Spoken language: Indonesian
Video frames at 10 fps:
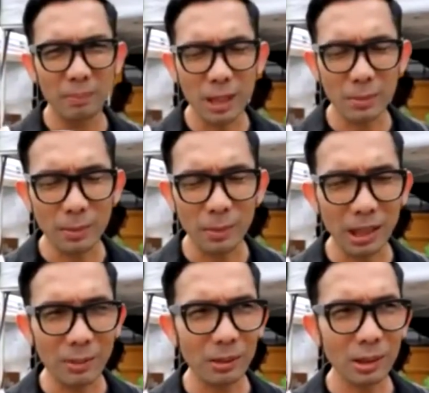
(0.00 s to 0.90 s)

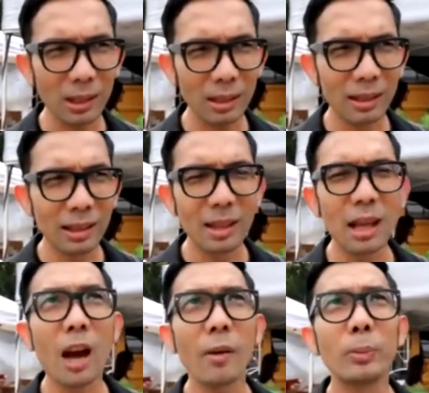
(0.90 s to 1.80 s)
Bismillahirrahmanirrahim awet